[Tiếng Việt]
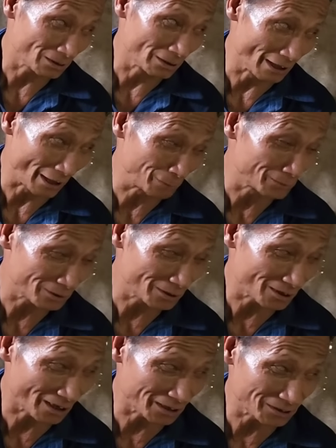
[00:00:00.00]
nể một tí
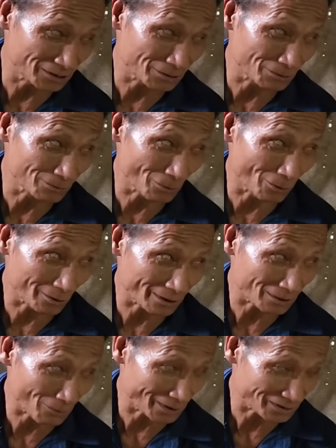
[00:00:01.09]
cây gì cũng có cái
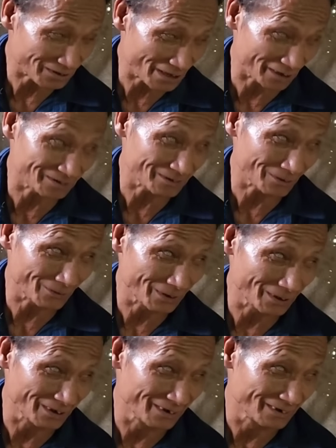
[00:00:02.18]
quan kiến nó
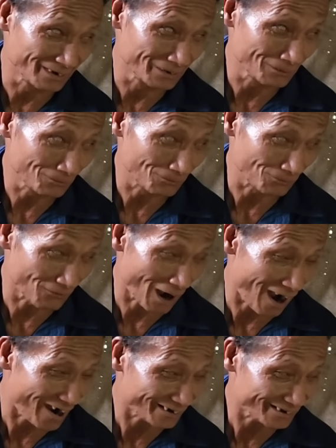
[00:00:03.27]
về
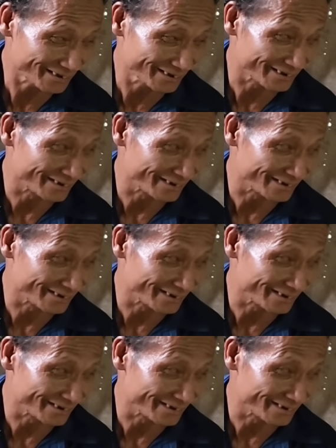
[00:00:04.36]
phá đấy